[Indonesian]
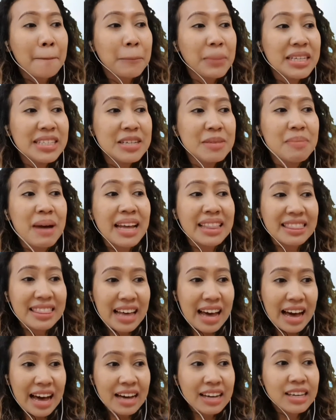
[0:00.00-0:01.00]
biji
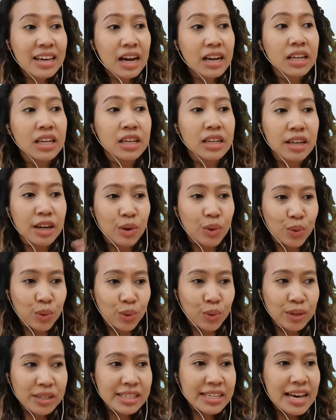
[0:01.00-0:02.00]
matang yang
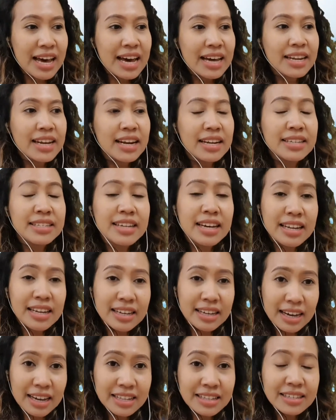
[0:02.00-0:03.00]
digerus dan
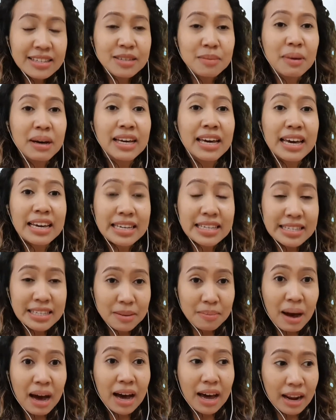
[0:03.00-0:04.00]
dijadikan sebagai
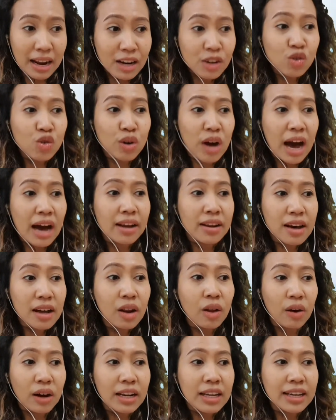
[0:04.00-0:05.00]
isi makanan juga ada
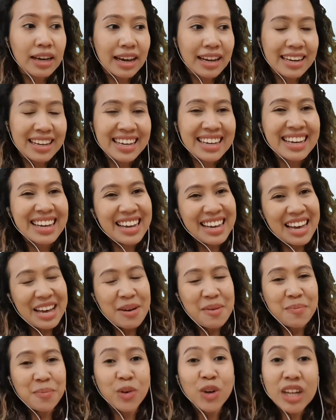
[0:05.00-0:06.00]
loh adik-adik.
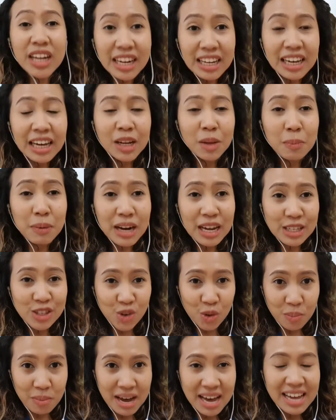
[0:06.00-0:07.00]
Mungkin adik-adik pernah
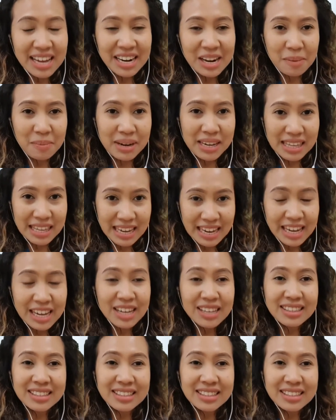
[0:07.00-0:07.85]
coba namanya